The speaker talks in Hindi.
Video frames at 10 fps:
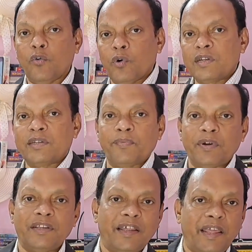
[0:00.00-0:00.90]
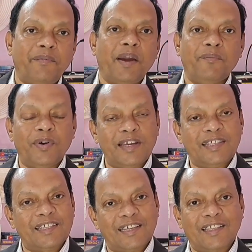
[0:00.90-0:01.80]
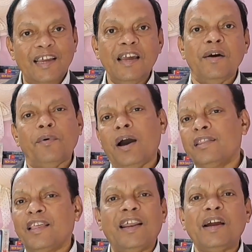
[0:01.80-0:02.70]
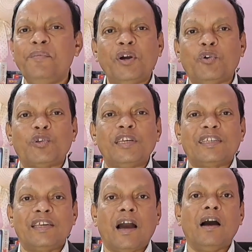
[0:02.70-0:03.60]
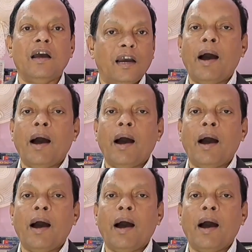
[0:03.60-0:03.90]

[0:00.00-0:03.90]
व्हाट्सएप के जरिए भी हम भेज देते थे हर तरह का मैं कोशिश किया